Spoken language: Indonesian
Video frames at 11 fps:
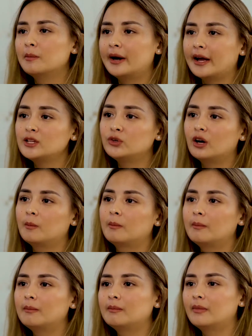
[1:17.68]
mereka juga
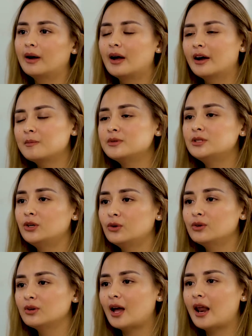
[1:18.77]
menganggap Zio
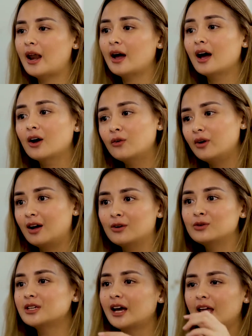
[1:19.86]
anak aku yang
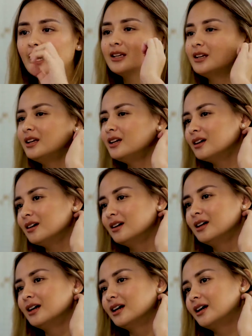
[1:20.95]
aku sayang jadi
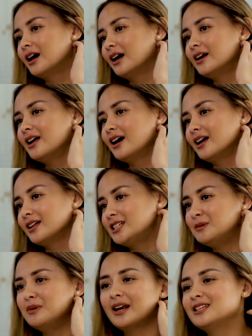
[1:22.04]
nggak ada
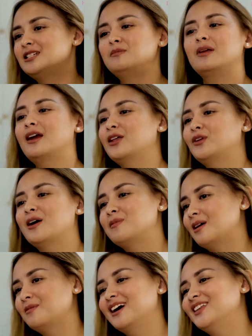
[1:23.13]
cibiran-cibiran atau
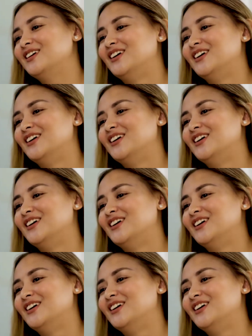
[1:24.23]
apa-apa gitu